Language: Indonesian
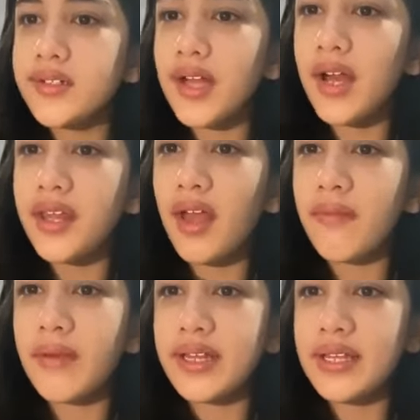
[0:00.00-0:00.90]
jangan
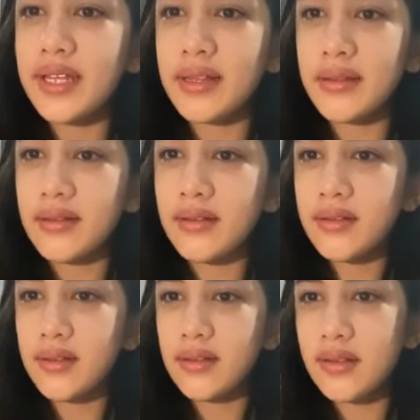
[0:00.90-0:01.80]
yang manis
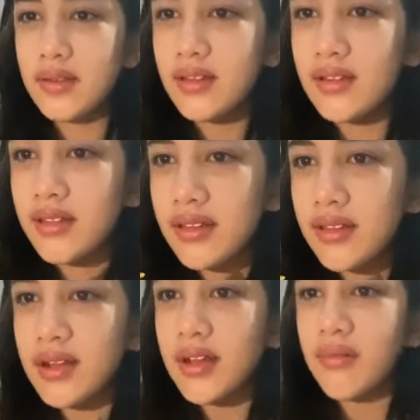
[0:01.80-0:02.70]

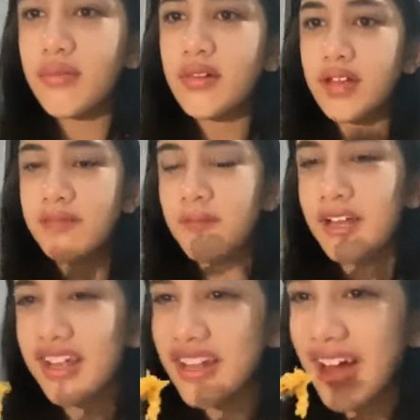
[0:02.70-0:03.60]
terang bulan
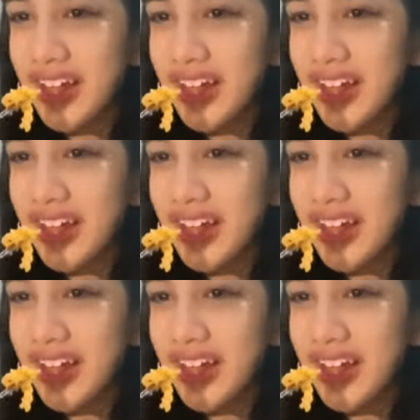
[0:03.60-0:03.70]
pakai